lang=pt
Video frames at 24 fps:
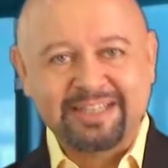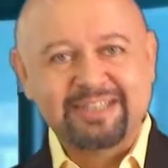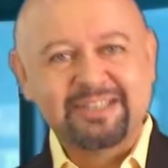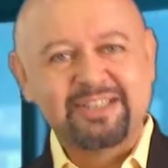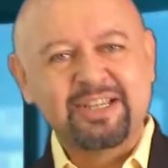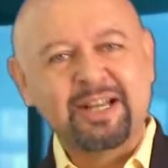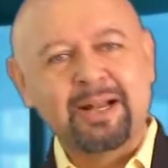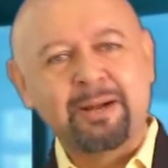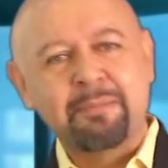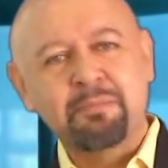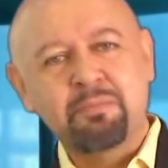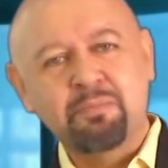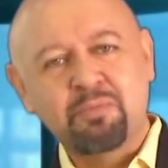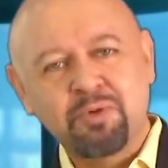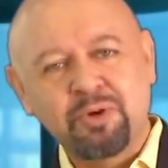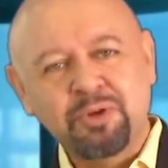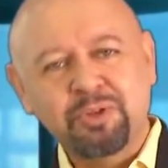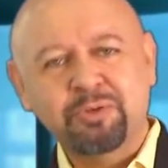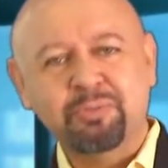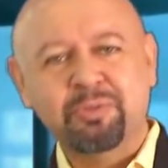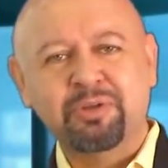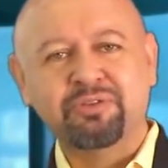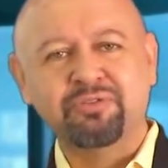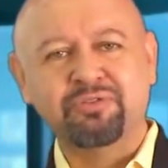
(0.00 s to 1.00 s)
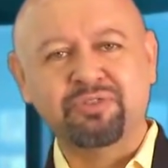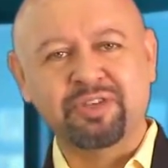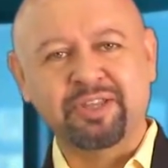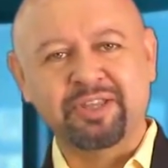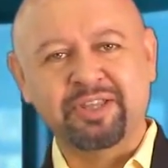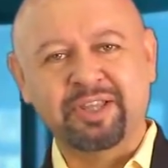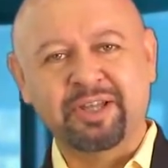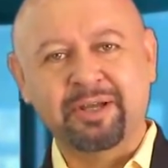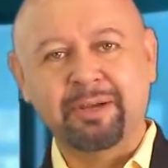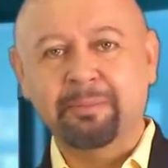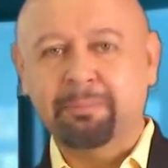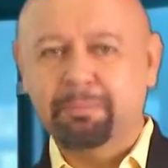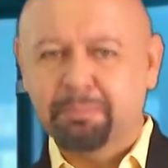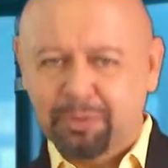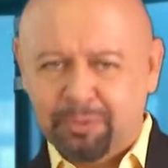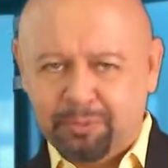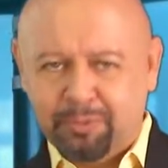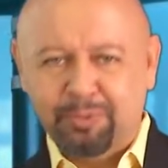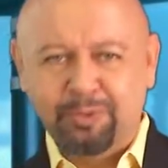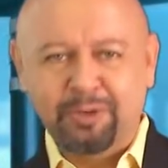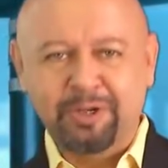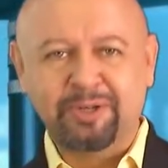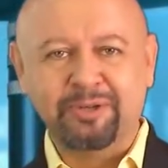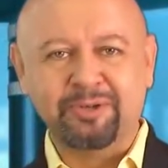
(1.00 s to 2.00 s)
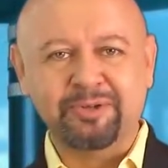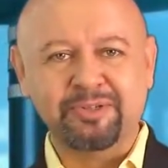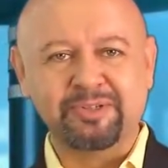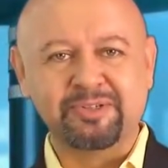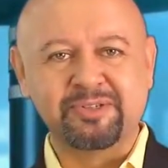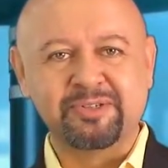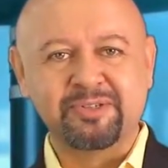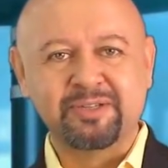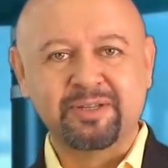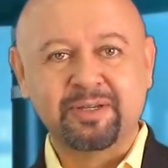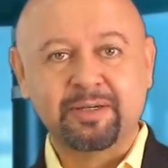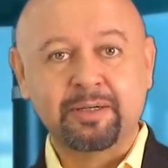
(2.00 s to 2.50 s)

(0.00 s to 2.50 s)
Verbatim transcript: será muito bem-vinda. Procure-nos!